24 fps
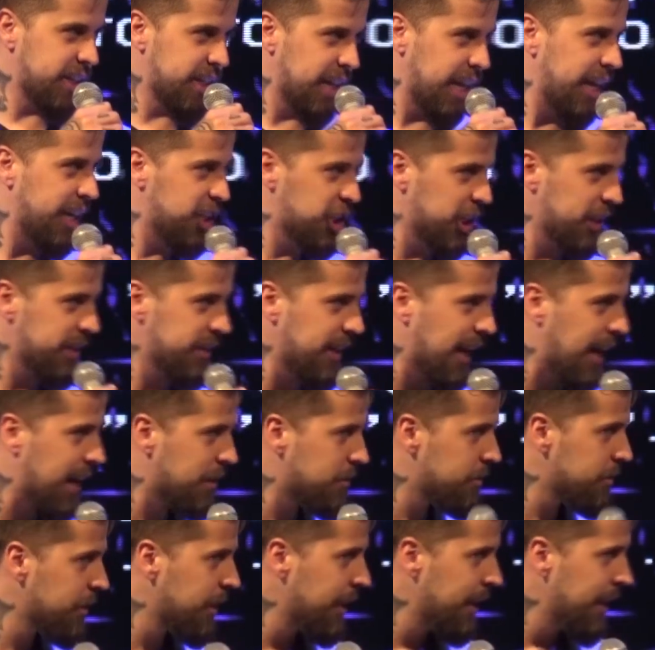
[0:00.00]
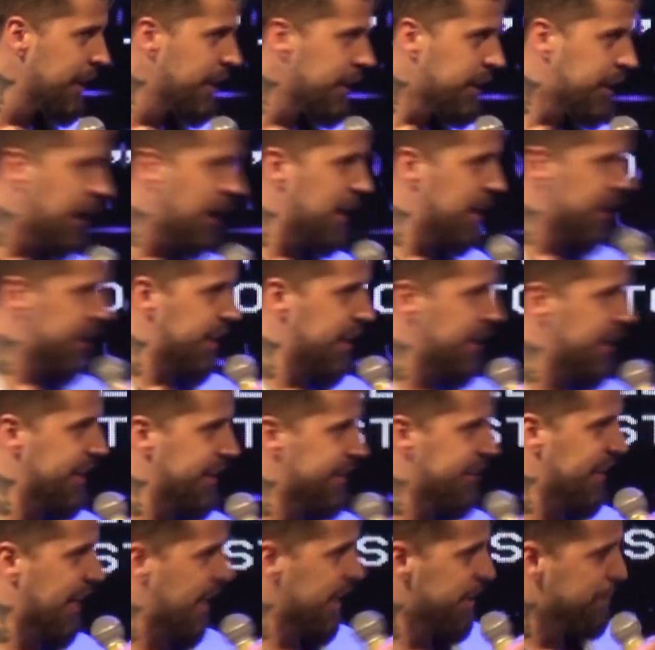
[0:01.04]
de ser rejeitado, que ele seria
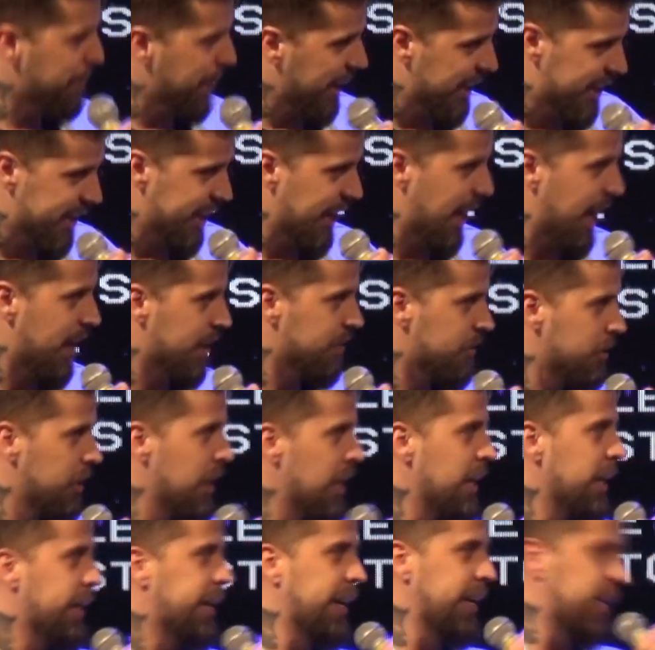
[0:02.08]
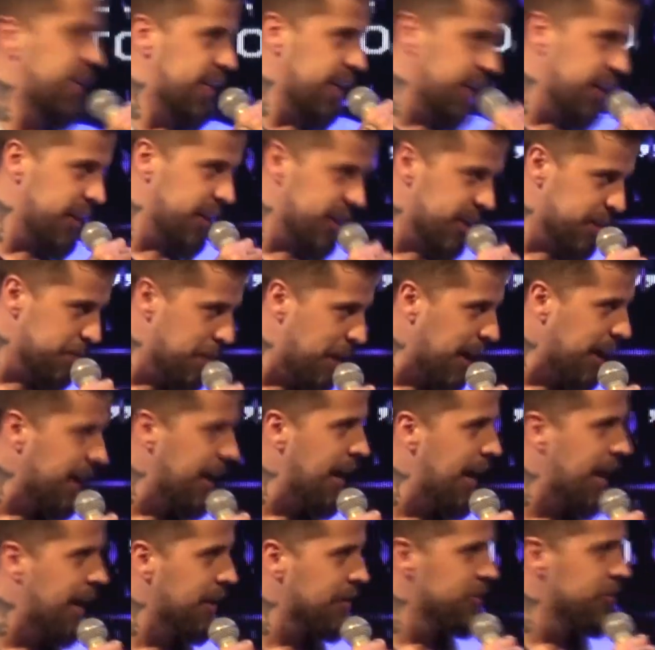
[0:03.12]
traspassado, que ele seria
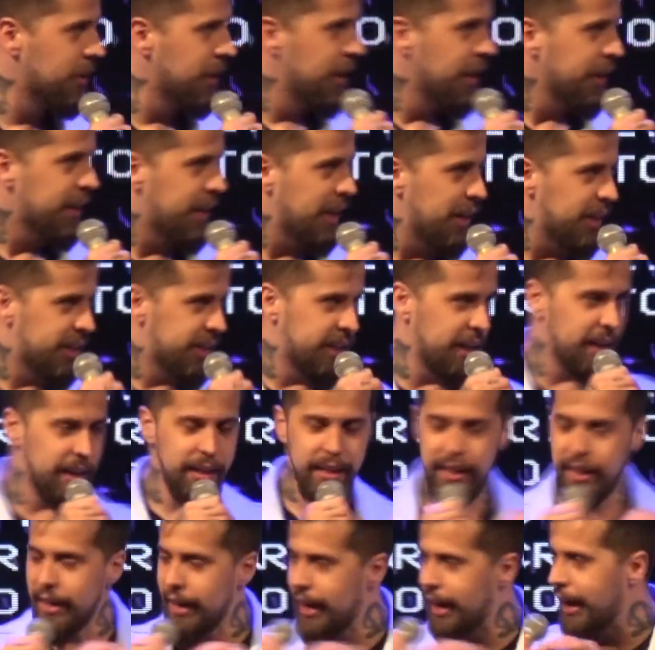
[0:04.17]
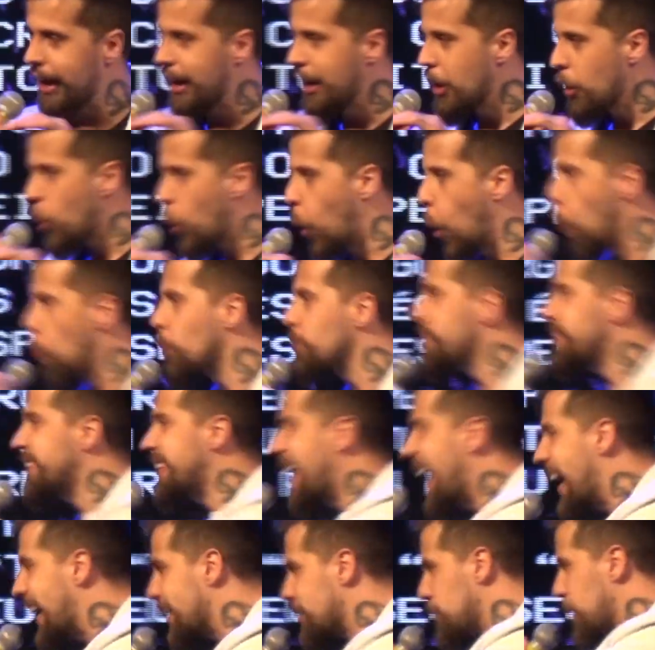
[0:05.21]
esmagado, que ele seria
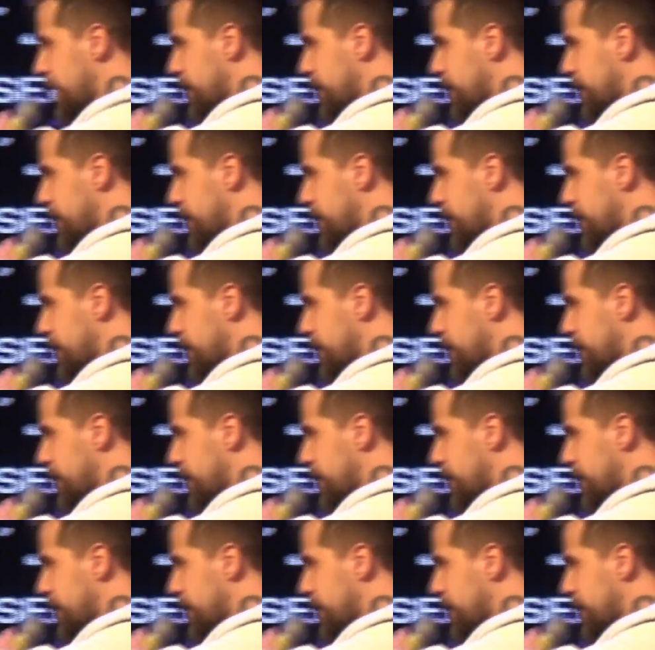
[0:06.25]
contado